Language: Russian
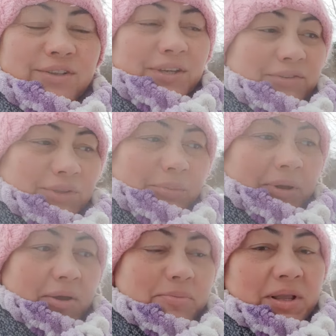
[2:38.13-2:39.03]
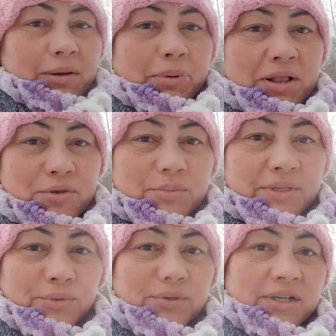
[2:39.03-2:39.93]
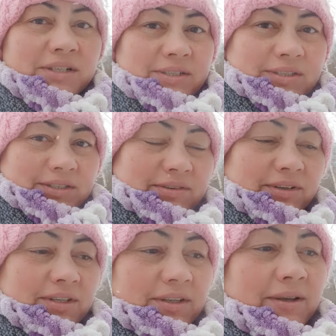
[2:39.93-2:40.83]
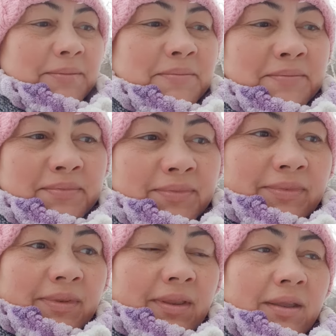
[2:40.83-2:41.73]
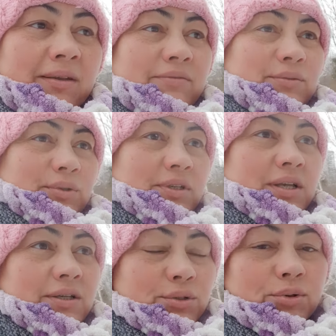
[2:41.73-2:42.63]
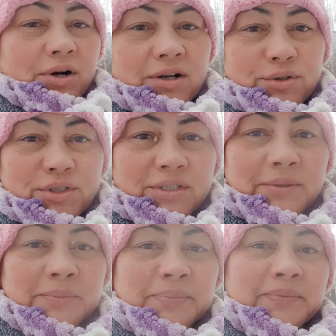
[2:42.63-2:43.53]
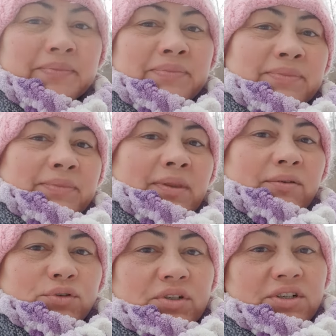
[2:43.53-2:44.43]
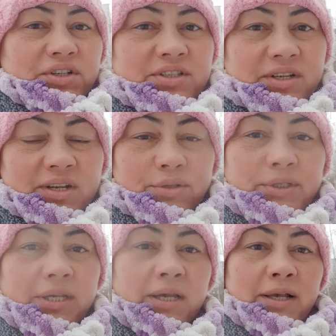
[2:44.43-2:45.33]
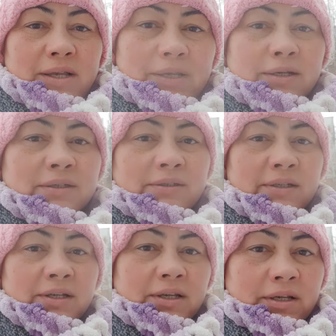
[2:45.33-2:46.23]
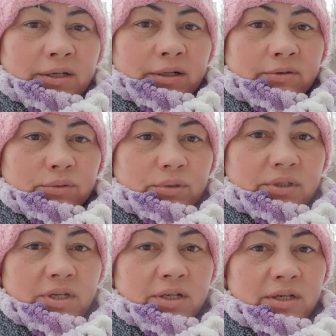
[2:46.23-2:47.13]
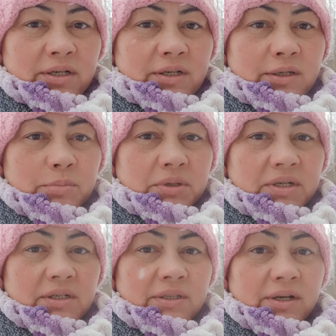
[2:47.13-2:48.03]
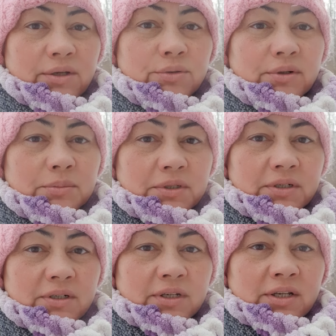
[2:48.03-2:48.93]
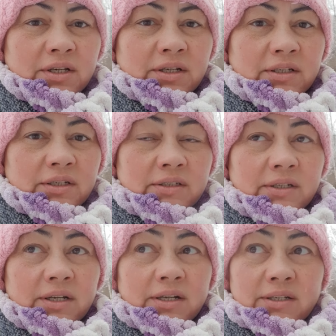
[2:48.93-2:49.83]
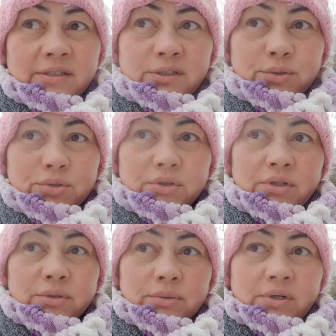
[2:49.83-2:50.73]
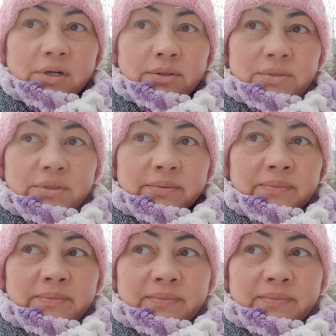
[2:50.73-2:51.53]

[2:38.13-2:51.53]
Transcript: Вот я вступаю в перепалки, у меня такой характер скверный. Вот, ругаюсь, вот, огрызаюсь, вот, проклинаю там их и так далее за то, что они ругаются.